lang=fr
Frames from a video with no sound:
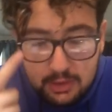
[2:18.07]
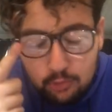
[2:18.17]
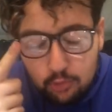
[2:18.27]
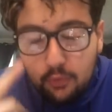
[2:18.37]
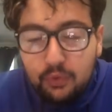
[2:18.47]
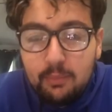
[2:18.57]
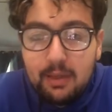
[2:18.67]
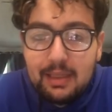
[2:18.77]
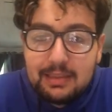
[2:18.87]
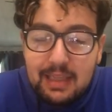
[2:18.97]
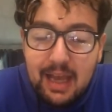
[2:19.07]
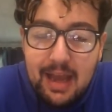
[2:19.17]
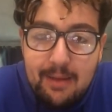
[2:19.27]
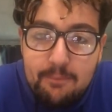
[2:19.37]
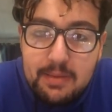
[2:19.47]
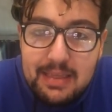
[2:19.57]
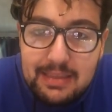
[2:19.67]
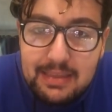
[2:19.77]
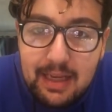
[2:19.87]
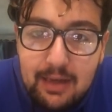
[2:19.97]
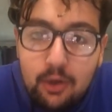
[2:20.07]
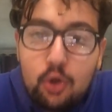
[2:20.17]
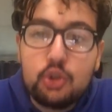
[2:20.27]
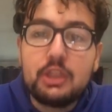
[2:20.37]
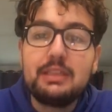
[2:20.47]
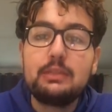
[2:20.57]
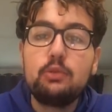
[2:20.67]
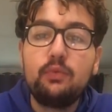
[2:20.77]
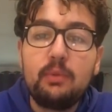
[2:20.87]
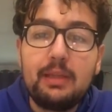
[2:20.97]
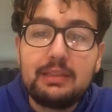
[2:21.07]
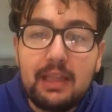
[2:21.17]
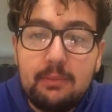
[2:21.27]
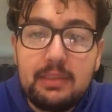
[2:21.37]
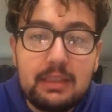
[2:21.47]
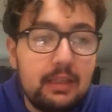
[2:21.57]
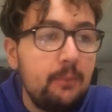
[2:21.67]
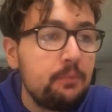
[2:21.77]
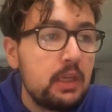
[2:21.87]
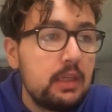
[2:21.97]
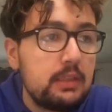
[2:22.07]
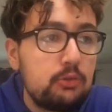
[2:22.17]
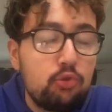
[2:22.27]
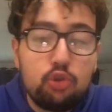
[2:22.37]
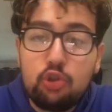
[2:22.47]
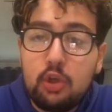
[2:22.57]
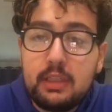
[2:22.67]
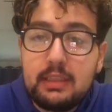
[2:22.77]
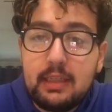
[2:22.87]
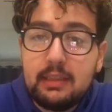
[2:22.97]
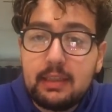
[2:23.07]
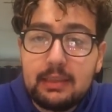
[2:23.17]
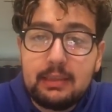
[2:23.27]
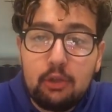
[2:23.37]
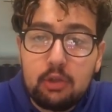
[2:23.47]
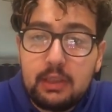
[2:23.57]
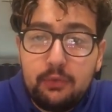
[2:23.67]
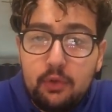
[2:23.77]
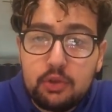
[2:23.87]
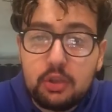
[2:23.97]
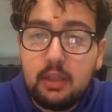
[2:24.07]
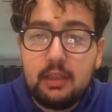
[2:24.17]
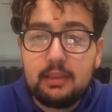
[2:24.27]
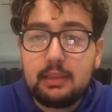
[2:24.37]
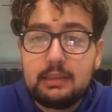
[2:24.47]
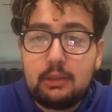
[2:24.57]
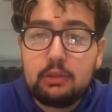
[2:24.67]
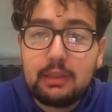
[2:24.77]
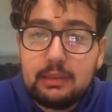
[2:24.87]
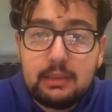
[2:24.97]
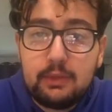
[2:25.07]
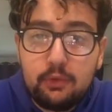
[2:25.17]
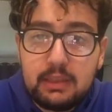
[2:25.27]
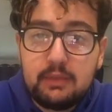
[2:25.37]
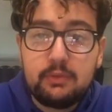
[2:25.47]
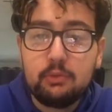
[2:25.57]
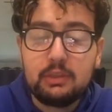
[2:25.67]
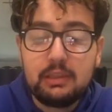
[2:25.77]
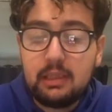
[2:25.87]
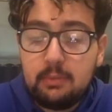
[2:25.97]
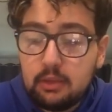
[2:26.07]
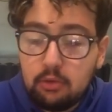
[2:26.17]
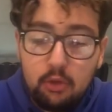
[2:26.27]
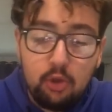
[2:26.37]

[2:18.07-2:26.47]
C'est d'une faiblesse abyssale. Angers, c'est d'une faiblesse abyssale ils sont encore en Ligue 1 grâce à leur défense, grâce à leur tactique défensive, sinon c'est de la merde.